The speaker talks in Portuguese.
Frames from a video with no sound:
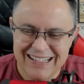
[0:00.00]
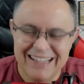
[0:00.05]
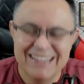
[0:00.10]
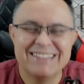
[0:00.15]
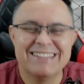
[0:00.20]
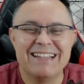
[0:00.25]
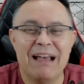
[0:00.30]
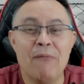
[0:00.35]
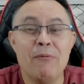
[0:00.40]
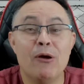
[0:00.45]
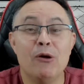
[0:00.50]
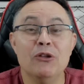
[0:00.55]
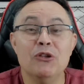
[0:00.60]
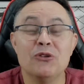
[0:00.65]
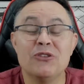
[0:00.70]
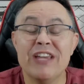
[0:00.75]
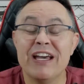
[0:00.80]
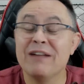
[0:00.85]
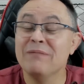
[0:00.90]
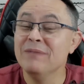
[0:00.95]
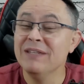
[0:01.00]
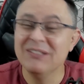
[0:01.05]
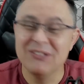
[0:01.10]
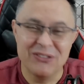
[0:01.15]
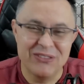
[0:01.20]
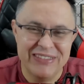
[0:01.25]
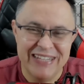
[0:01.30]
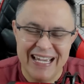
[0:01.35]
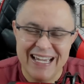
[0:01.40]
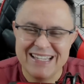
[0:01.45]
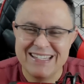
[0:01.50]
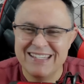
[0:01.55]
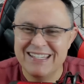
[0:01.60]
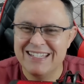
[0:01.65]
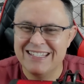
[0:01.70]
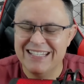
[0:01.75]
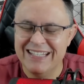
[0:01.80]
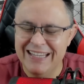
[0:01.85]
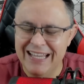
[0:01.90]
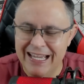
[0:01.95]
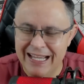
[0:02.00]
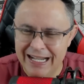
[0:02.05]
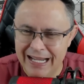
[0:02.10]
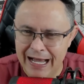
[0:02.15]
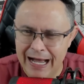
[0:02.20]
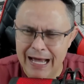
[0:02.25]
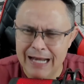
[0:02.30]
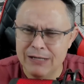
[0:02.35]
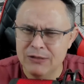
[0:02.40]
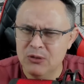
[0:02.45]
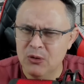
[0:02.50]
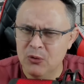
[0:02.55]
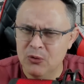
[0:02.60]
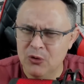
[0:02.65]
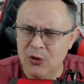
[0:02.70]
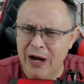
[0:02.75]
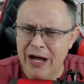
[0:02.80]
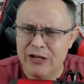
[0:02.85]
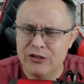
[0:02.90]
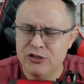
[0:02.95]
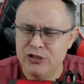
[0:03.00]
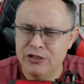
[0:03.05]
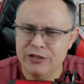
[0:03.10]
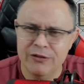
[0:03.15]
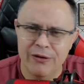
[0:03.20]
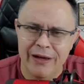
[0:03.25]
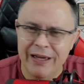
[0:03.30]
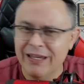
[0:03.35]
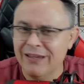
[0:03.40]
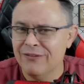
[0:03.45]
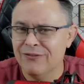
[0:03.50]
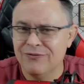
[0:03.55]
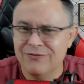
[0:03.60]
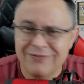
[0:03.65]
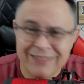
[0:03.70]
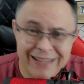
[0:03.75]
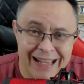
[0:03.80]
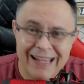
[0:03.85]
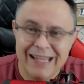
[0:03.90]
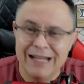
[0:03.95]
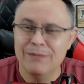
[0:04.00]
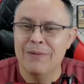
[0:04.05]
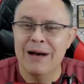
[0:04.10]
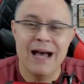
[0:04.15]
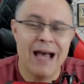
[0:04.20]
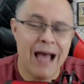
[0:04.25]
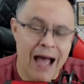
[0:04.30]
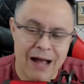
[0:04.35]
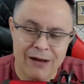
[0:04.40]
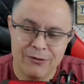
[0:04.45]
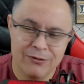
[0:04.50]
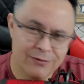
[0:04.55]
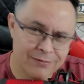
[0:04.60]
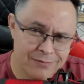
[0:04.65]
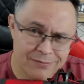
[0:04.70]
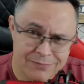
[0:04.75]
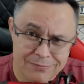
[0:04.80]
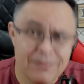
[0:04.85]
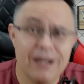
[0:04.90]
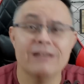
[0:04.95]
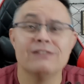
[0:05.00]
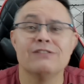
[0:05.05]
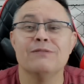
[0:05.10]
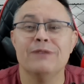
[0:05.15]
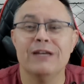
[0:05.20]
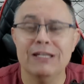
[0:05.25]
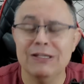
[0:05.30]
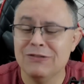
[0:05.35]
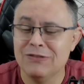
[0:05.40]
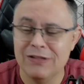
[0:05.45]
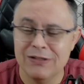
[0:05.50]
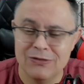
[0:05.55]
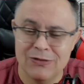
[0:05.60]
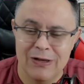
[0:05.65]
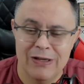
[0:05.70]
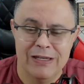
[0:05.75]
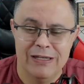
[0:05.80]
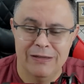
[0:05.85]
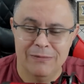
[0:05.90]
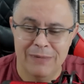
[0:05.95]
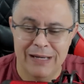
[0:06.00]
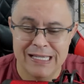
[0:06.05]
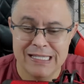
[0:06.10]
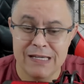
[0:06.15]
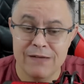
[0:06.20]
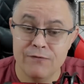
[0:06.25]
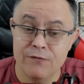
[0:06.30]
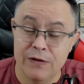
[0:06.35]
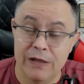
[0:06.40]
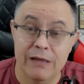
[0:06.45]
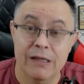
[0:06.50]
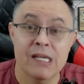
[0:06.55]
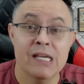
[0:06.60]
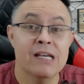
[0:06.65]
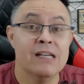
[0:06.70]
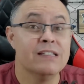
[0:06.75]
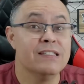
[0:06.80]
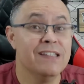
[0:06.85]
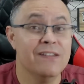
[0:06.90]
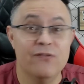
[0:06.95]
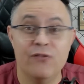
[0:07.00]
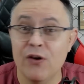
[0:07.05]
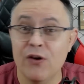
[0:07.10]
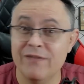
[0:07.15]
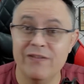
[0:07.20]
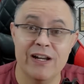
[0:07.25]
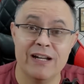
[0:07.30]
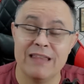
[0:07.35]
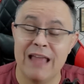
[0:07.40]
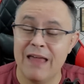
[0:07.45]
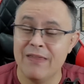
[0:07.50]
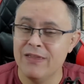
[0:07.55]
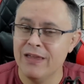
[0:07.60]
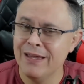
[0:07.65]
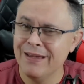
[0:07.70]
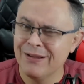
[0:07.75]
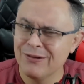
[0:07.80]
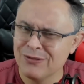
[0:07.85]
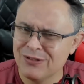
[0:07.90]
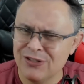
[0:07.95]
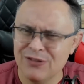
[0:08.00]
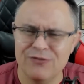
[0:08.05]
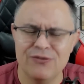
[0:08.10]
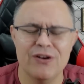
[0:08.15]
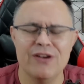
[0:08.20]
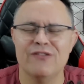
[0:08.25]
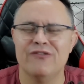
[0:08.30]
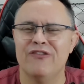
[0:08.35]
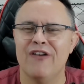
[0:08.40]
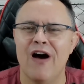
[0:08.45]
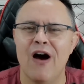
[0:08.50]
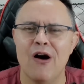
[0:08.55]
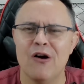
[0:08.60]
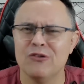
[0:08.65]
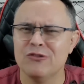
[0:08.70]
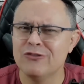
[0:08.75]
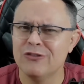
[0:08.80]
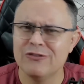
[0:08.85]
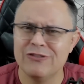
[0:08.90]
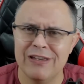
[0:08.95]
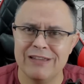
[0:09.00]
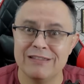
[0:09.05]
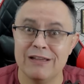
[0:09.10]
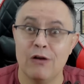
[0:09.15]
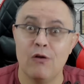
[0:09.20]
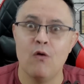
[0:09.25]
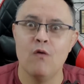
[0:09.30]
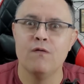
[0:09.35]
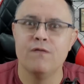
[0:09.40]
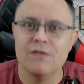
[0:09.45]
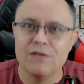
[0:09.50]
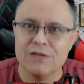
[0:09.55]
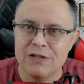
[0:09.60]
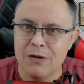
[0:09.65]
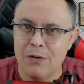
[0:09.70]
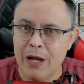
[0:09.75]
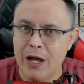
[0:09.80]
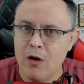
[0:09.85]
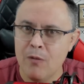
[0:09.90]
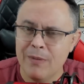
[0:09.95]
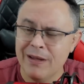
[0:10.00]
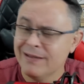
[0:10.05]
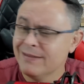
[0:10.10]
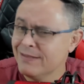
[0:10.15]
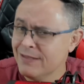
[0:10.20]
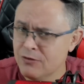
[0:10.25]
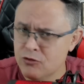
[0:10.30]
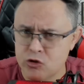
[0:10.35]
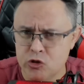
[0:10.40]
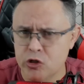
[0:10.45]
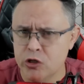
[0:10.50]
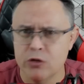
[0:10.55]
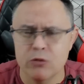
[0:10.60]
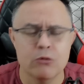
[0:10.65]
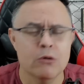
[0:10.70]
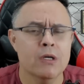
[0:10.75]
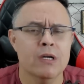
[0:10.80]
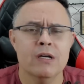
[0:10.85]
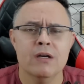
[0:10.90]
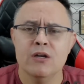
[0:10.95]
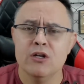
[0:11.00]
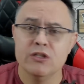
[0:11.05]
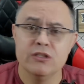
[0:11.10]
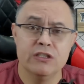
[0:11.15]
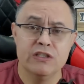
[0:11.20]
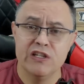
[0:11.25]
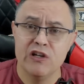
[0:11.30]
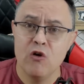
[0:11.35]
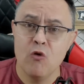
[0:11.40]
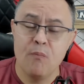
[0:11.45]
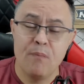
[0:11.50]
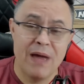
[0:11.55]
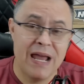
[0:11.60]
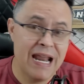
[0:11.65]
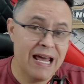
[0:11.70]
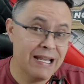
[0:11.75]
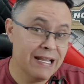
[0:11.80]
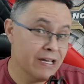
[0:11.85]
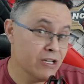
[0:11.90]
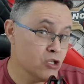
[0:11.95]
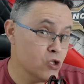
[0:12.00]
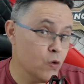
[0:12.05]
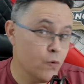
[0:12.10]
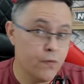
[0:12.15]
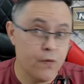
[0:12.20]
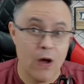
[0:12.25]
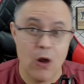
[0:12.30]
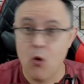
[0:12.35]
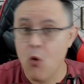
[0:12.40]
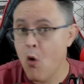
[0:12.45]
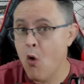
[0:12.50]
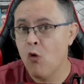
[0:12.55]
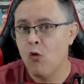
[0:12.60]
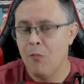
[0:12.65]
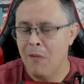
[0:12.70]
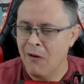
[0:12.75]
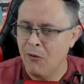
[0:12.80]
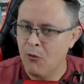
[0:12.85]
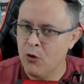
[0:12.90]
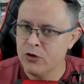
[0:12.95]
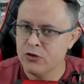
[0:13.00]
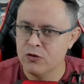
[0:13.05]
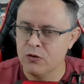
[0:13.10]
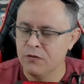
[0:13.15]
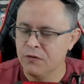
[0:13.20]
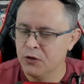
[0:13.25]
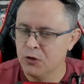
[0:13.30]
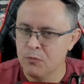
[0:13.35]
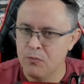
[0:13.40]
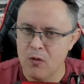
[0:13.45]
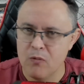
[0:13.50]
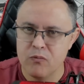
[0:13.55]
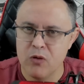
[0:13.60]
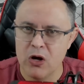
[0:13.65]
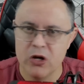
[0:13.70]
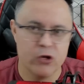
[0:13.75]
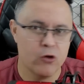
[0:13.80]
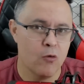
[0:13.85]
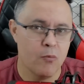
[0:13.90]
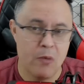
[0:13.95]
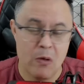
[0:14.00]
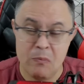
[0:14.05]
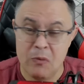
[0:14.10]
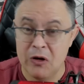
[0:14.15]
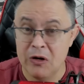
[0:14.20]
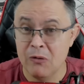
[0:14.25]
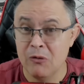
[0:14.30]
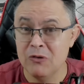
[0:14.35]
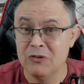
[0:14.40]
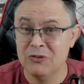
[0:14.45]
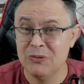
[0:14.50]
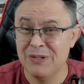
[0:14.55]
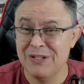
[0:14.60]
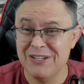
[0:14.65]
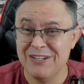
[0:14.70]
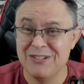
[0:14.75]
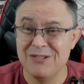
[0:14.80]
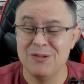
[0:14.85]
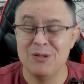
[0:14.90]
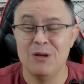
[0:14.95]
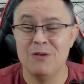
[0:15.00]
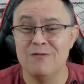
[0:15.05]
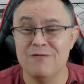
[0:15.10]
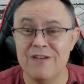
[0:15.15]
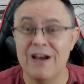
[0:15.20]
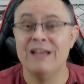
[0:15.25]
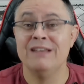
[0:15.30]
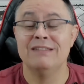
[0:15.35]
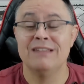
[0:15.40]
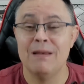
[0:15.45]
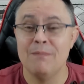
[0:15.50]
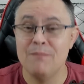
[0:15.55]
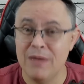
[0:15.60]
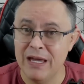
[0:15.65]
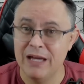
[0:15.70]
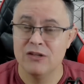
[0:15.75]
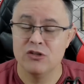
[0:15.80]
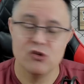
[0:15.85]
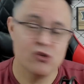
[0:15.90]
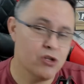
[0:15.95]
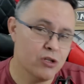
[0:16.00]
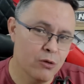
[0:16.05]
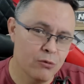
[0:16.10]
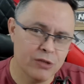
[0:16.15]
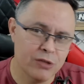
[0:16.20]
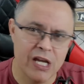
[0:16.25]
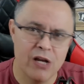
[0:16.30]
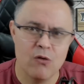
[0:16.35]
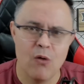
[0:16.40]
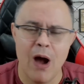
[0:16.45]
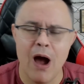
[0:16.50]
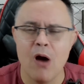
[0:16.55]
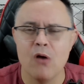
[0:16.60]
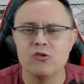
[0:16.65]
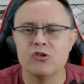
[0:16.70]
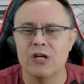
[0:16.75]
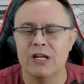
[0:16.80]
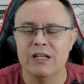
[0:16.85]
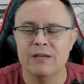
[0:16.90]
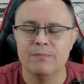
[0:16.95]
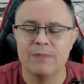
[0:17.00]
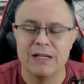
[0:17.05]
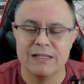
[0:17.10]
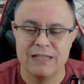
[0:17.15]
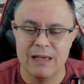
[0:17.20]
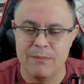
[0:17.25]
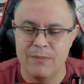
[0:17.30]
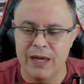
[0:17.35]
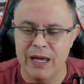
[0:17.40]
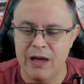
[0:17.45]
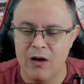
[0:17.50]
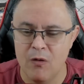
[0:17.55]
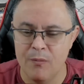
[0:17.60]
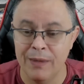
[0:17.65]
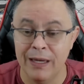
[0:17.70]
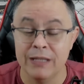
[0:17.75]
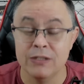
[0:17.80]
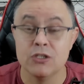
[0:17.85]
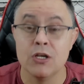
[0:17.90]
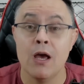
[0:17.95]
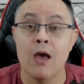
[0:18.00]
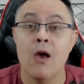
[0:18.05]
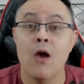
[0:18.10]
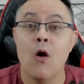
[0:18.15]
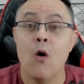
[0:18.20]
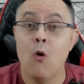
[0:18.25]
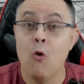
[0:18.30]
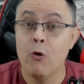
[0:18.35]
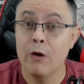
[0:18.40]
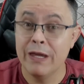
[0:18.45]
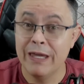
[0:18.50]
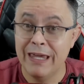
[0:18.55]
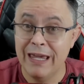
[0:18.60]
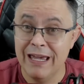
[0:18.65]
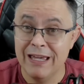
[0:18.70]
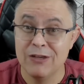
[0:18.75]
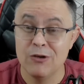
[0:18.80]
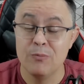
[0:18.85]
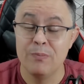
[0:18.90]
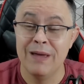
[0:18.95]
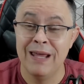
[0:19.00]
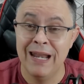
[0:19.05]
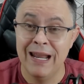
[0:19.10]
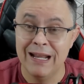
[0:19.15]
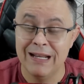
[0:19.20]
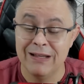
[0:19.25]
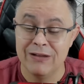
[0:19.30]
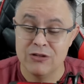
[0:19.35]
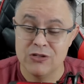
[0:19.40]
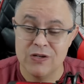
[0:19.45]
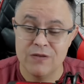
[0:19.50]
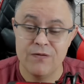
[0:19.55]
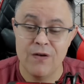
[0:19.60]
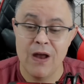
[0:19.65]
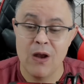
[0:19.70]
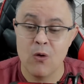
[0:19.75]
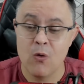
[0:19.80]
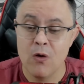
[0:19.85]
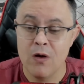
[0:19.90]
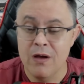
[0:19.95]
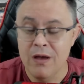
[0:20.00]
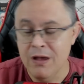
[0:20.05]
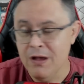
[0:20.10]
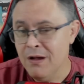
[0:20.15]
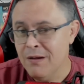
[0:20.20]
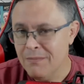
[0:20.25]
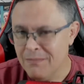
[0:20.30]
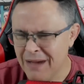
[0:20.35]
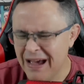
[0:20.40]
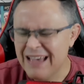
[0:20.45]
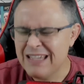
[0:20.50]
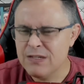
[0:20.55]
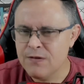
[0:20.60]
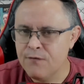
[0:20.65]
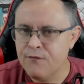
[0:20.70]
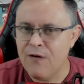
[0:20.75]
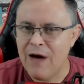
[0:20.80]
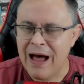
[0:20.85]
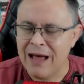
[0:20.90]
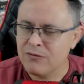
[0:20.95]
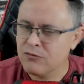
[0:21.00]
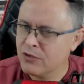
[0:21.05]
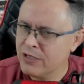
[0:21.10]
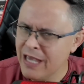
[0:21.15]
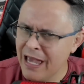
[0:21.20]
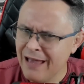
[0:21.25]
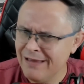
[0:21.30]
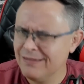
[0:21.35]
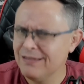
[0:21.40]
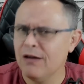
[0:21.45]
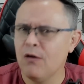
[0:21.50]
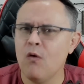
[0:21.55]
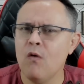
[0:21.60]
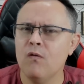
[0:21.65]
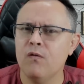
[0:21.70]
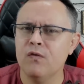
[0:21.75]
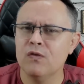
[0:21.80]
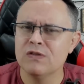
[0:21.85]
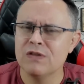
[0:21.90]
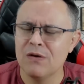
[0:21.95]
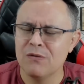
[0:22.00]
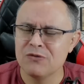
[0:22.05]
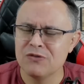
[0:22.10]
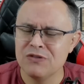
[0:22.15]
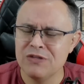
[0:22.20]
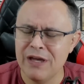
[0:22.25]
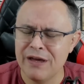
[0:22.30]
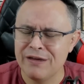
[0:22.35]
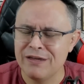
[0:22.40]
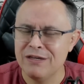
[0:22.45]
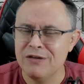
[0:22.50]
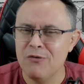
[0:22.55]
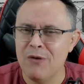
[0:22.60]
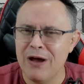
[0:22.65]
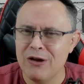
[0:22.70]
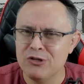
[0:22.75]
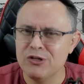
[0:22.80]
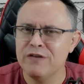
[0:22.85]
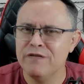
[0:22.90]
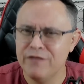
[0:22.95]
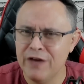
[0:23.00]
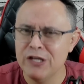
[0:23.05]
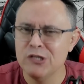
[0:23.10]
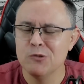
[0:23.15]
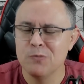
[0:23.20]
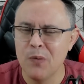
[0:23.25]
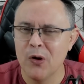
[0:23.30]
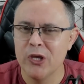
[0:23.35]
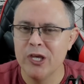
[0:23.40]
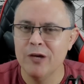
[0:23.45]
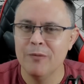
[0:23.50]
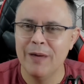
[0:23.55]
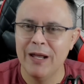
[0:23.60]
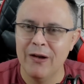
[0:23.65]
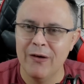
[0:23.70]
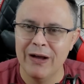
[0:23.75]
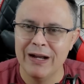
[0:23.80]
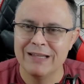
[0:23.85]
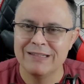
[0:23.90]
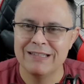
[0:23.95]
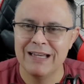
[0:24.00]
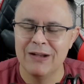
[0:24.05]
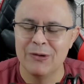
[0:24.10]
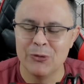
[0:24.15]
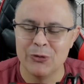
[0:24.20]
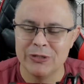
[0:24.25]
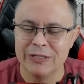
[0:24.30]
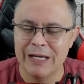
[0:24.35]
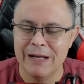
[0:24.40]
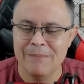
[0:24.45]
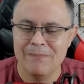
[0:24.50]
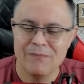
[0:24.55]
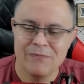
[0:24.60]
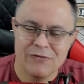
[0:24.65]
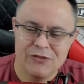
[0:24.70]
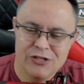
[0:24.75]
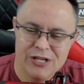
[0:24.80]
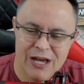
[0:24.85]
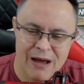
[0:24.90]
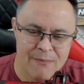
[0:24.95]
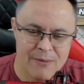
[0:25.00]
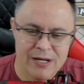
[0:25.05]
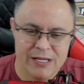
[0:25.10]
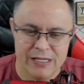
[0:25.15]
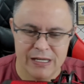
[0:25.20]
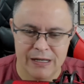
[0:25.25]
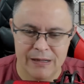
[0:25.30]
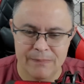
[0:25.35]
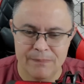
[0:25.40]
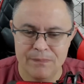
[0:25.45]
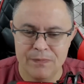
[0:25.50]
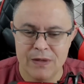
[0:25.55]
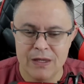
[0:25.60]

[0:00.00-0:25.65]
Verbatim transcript: Sabe quando termina o teste de DNA ali no, no, ratinho, aí tem aquele barraco? Mais ou menos isso aqui. Mas enfim, se foi verdadeiro, se foi falso, se essa confusão realmente existiu, se o Pelé Landi falou alguma coisa no ouvido do Popó e que o Popó não gostou, a gente não vai saber. A gente não tem o áudio ali para saber realmente o que que o Pelé Landi falou, mas de fato que essa confusãozinha aqui eu acho que vem um pouquinho melhor essa luta de amanhã.